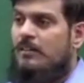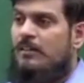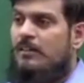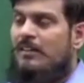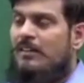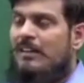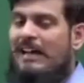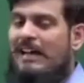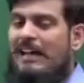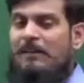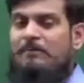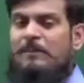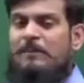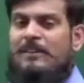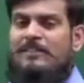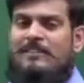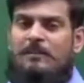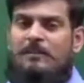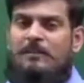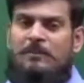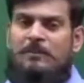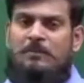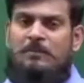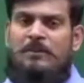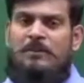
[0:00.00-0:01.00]
आपके सामने
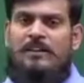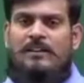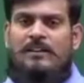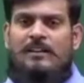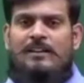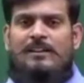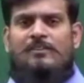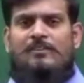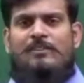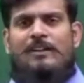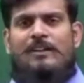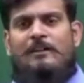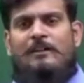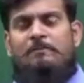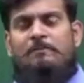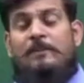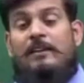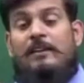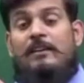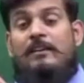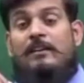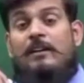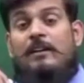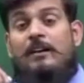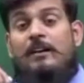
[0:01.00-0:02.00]
मैं खड़ा हूं आपके
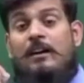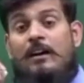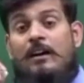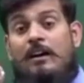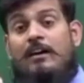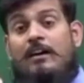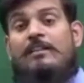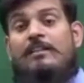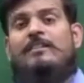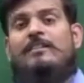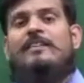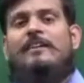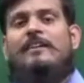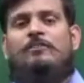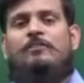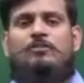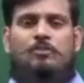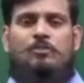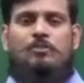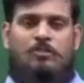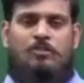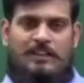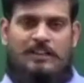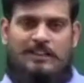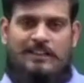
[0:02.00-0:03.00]
हर डाउट को
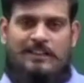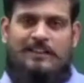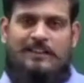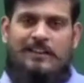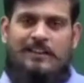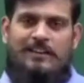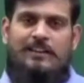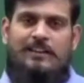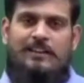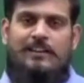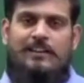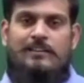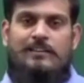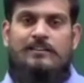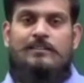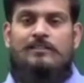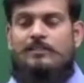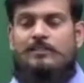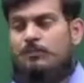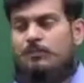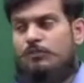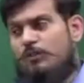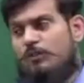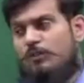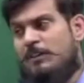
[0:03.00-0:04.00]
क्लियर करने के लिए जो
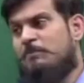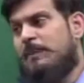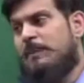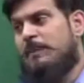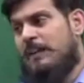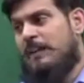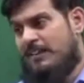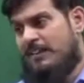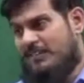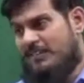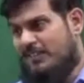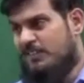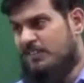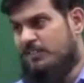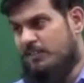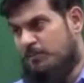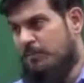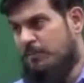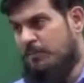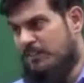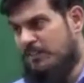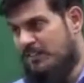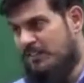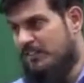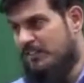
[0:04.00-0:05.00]
कि पढ़ाई से
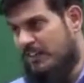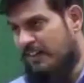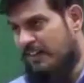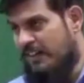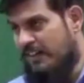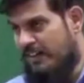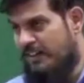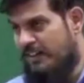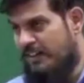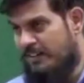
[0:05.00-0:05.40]
संबंधित है हाँ है ना